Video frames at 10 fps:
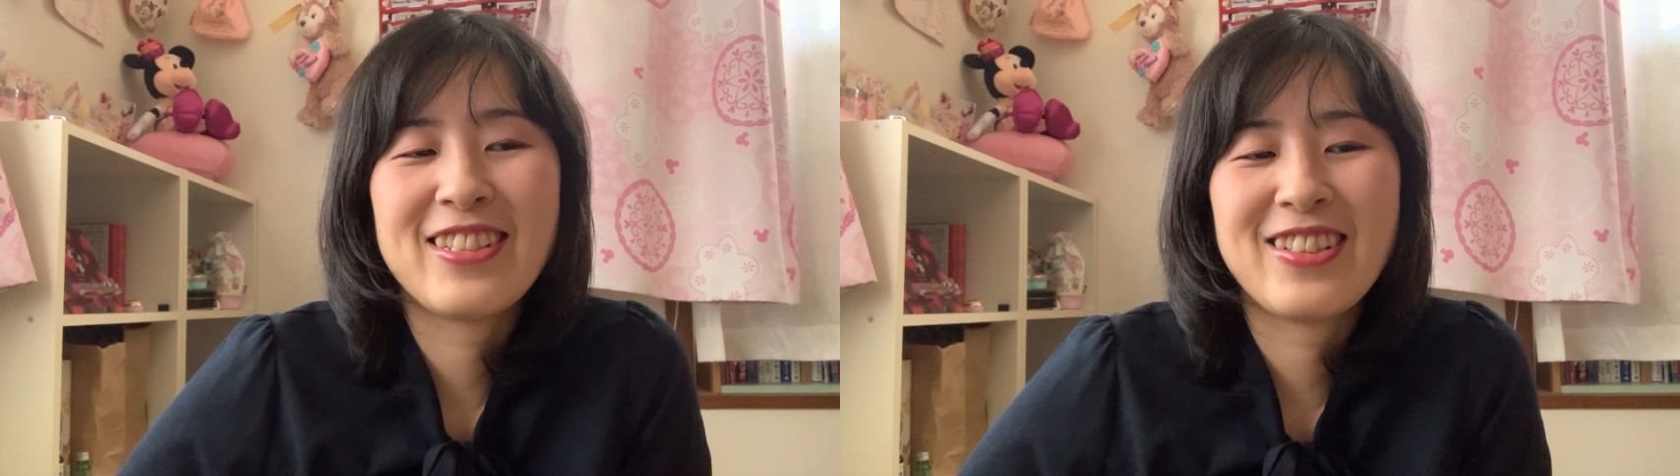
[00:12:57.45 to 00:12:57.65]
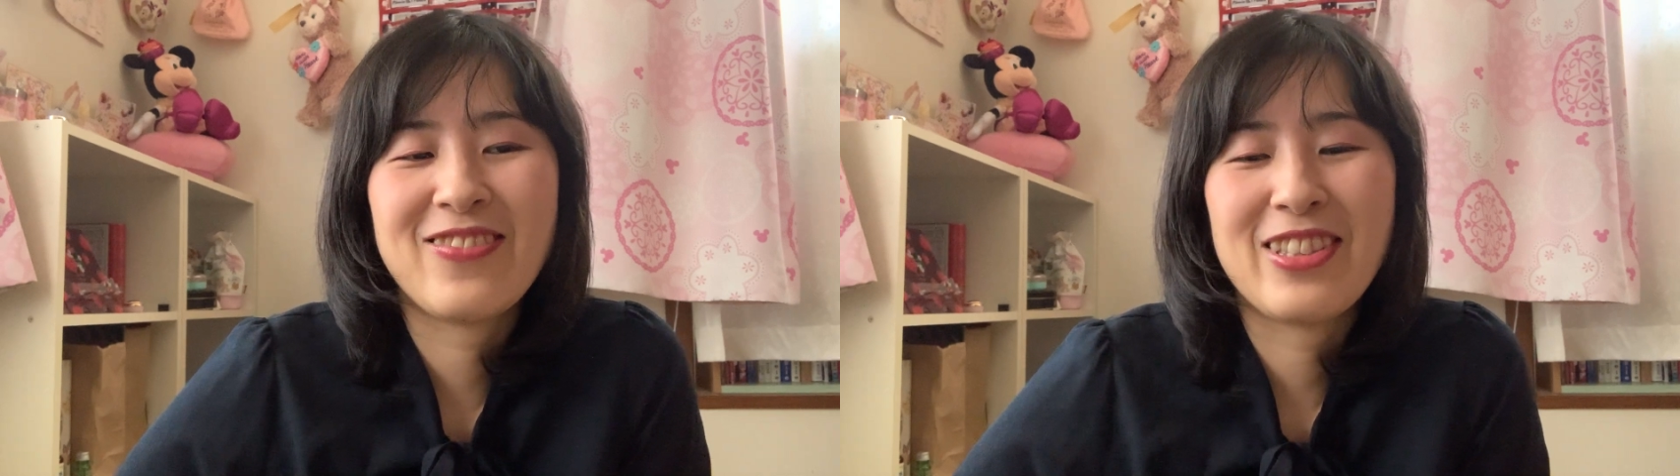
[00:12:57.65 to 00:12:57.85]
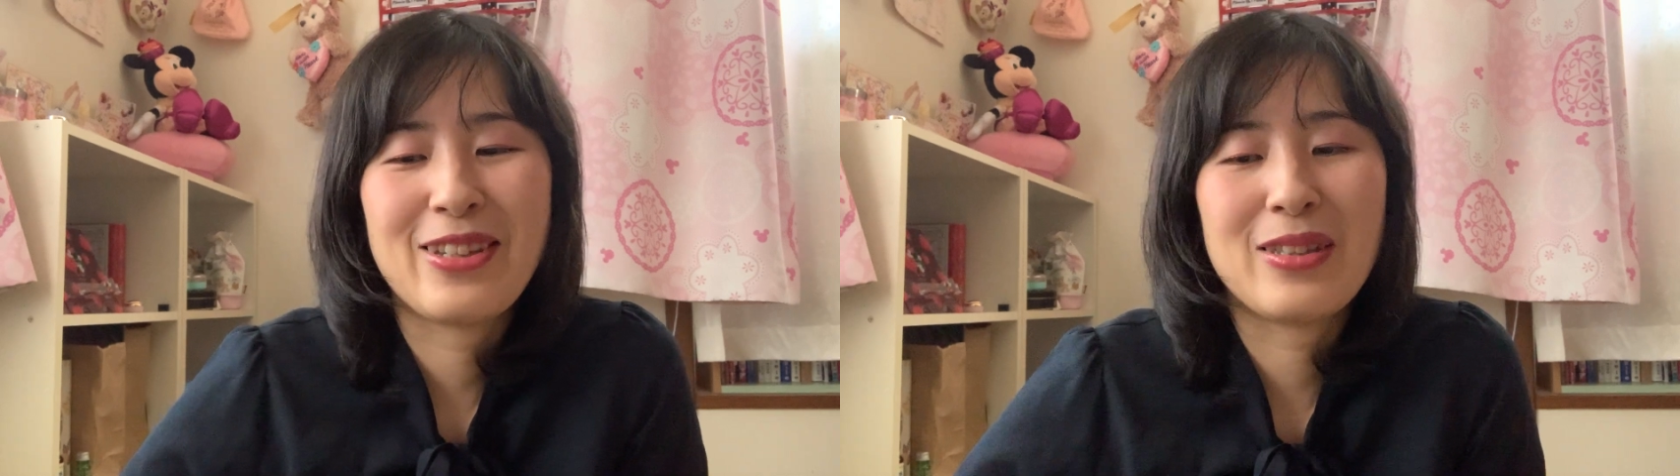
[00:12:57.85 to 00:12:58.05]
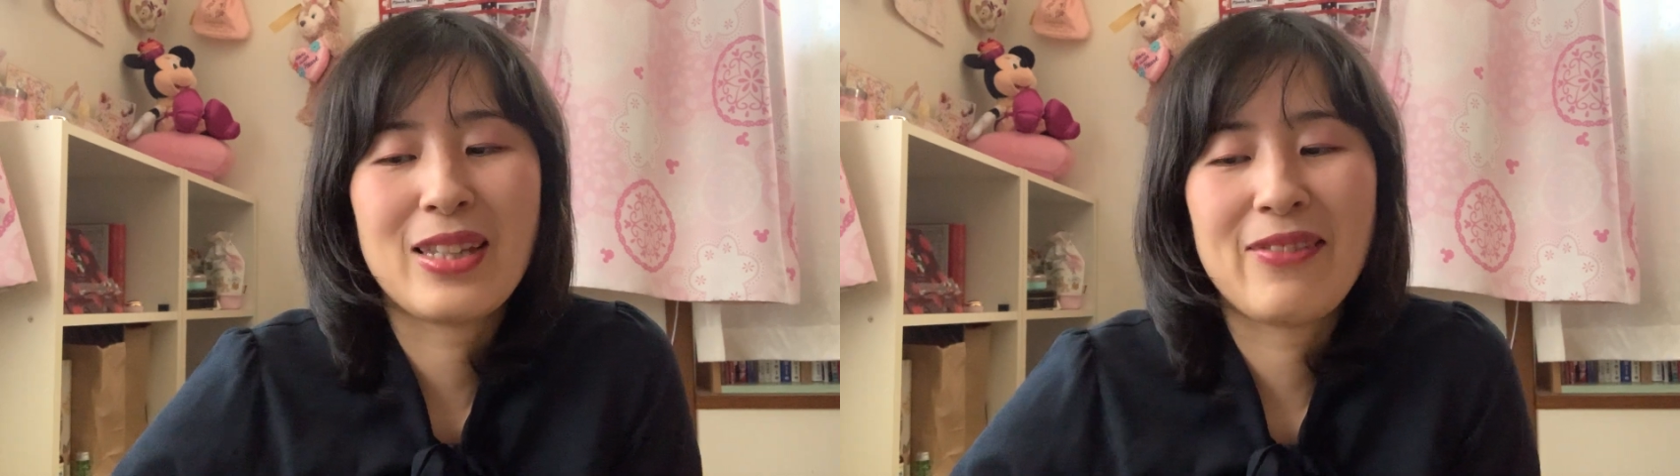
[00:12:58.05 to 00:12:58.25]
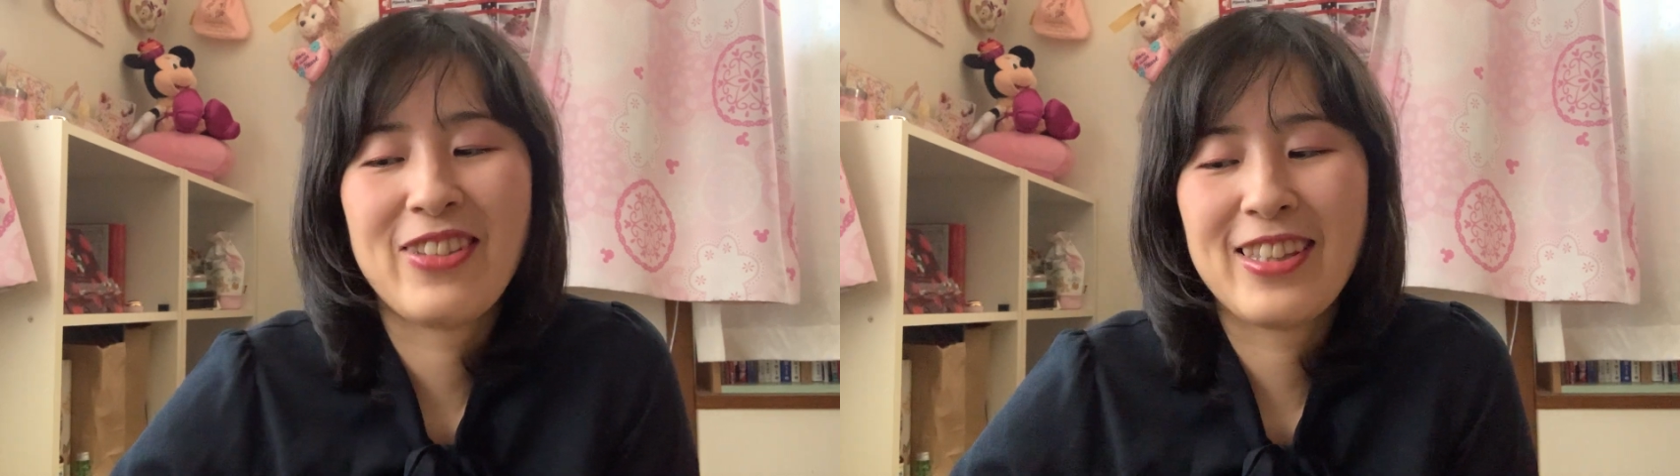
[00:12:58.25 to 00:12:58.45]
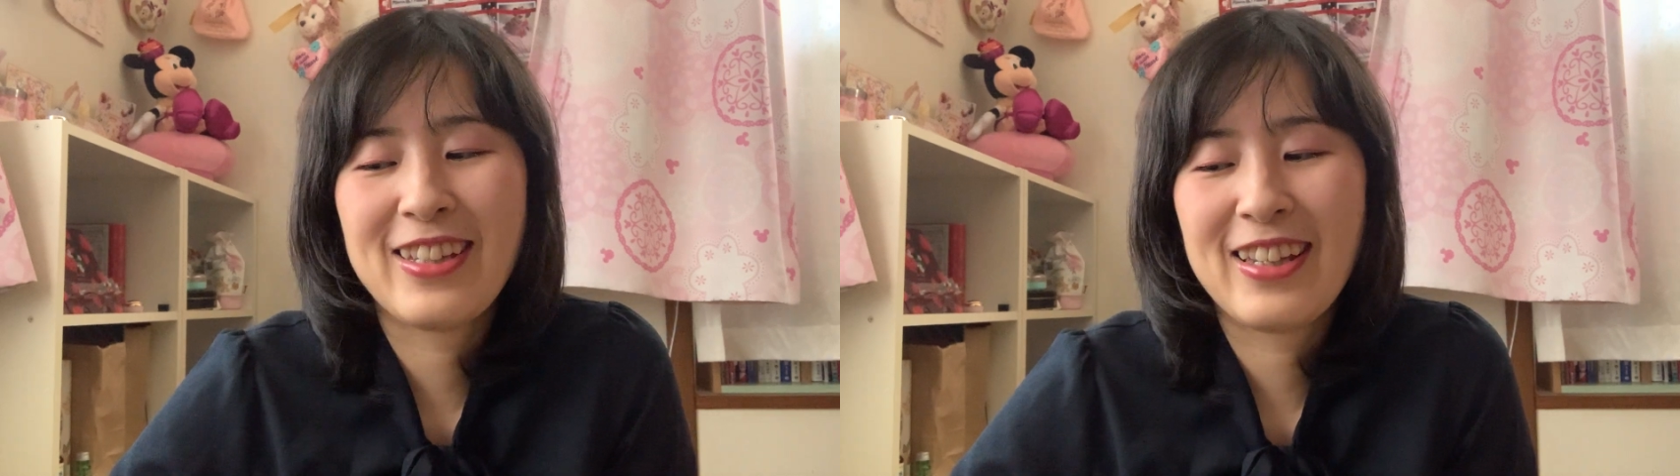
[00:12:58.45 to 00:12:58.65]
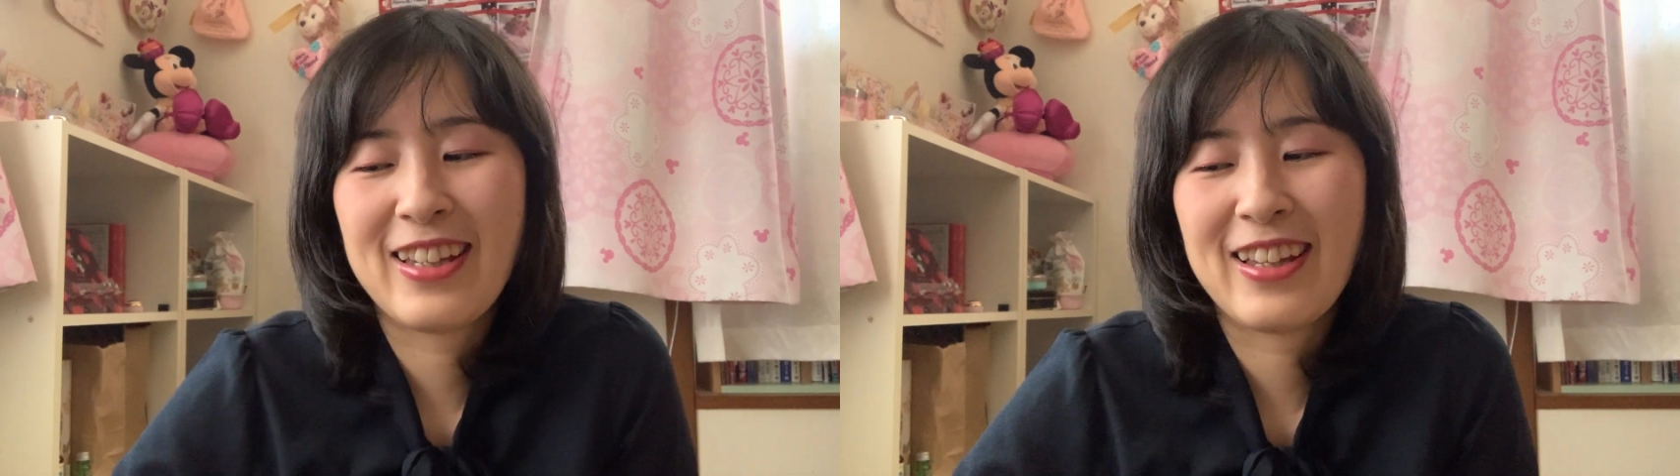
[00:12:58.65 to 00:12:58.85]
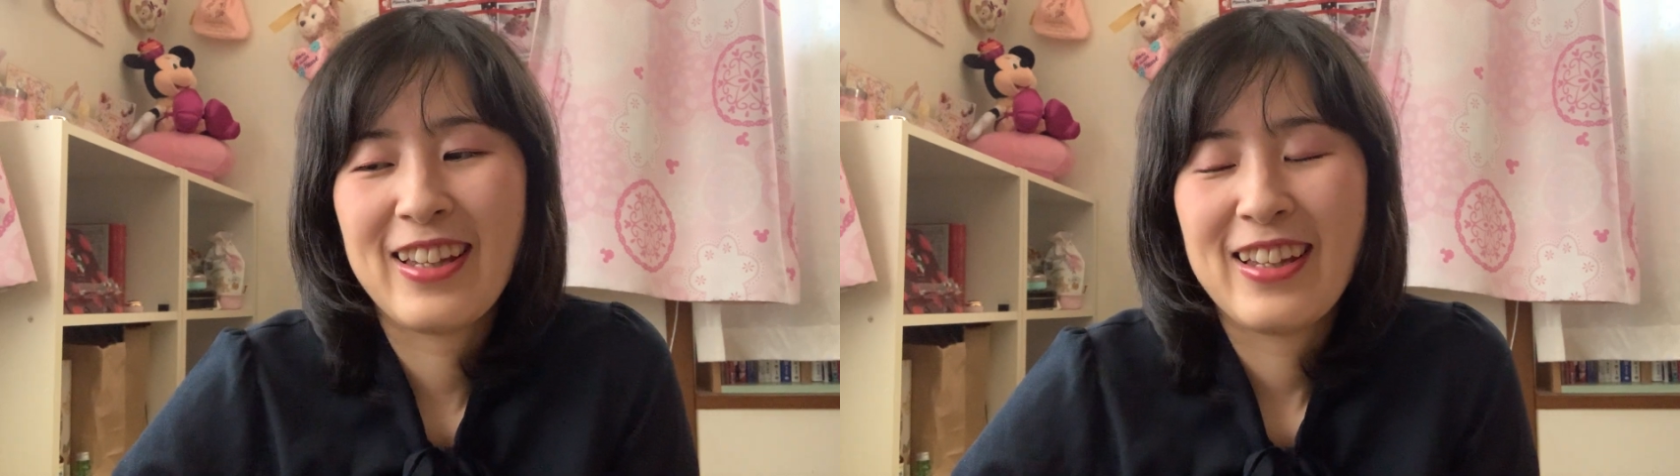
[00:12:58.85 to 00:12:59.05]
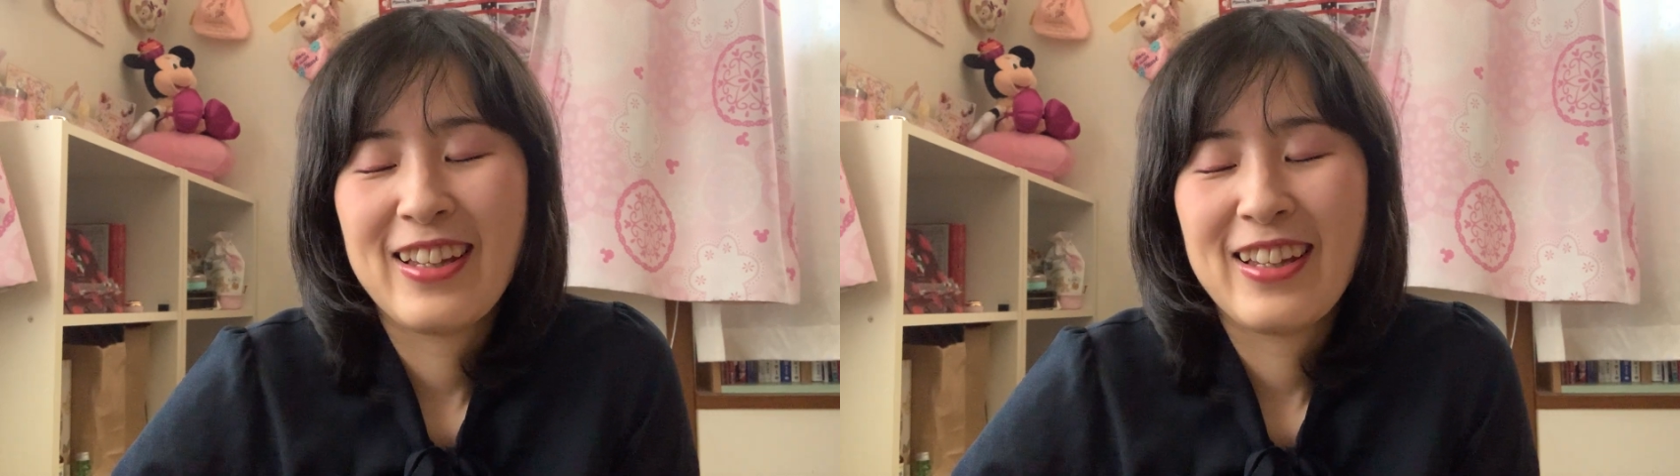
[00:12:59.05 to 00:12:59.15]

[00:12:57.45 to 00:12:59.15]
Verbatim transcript: しいものを食べて